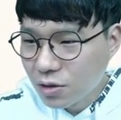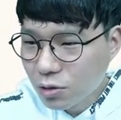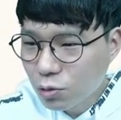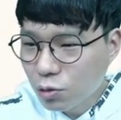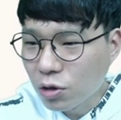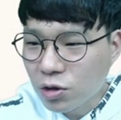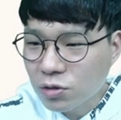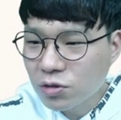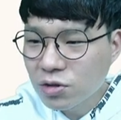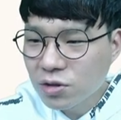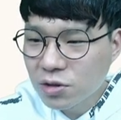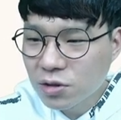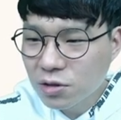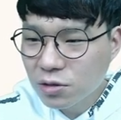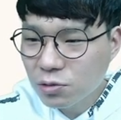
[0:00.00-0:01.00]
또
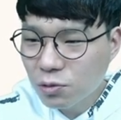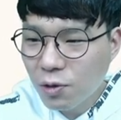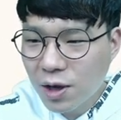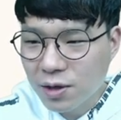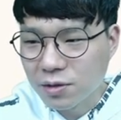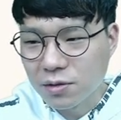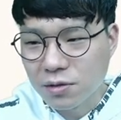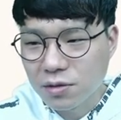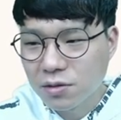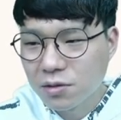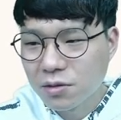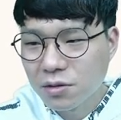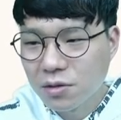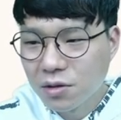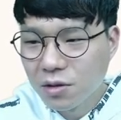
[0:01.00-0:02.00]
여성들 또한
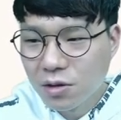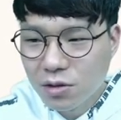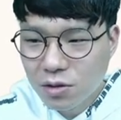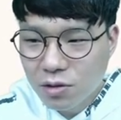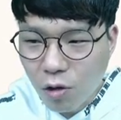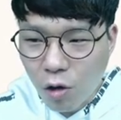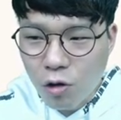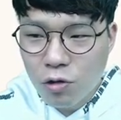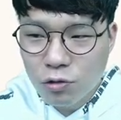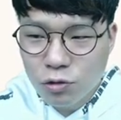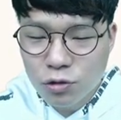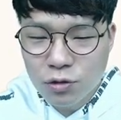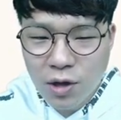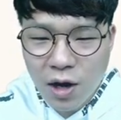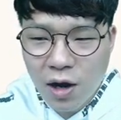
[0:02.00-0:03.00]

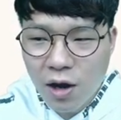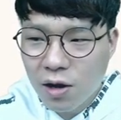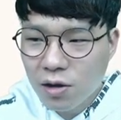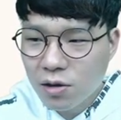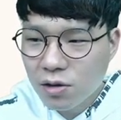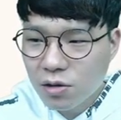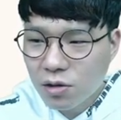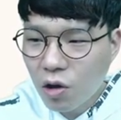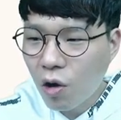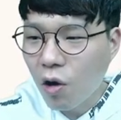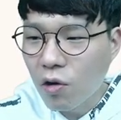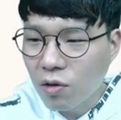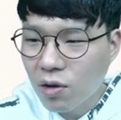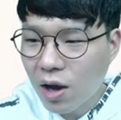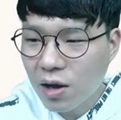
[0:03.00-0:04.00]
얼굴과
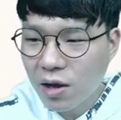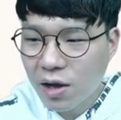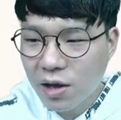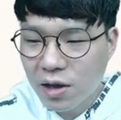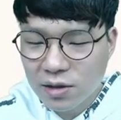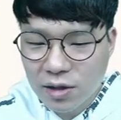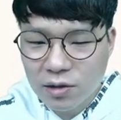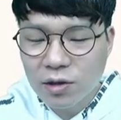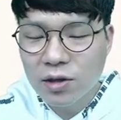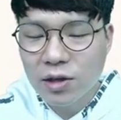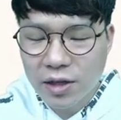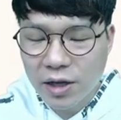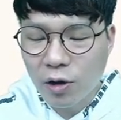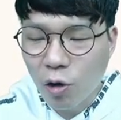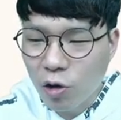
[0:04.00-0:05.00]
건강에
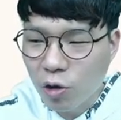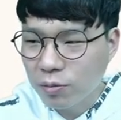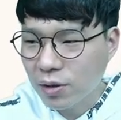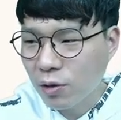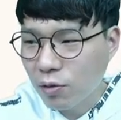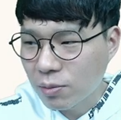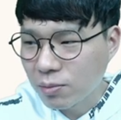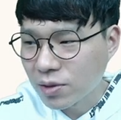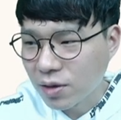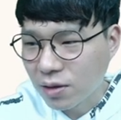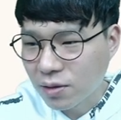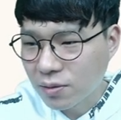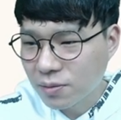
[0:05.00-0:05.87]
상관관계가 거의 없다고 합니다.